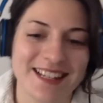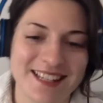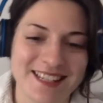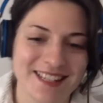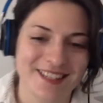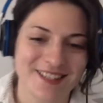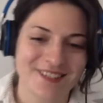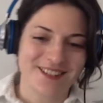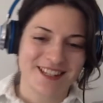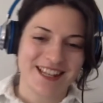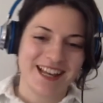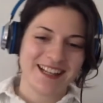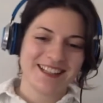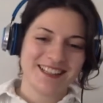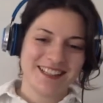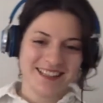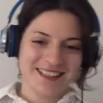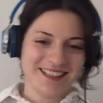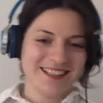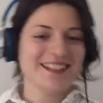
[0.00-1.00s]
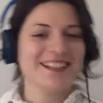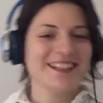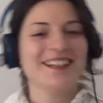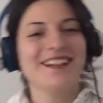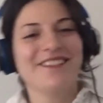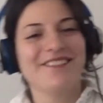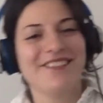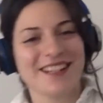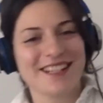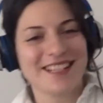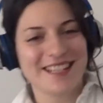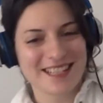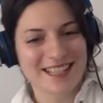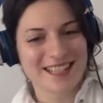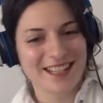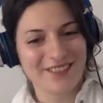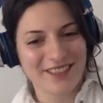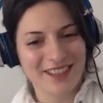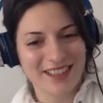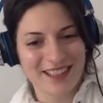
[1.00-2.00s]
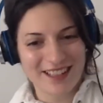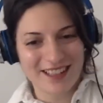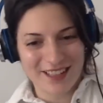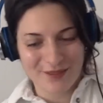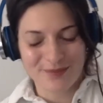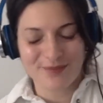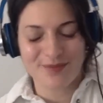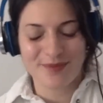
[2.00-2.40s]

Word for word: sì, scusate. Francesca Michelin.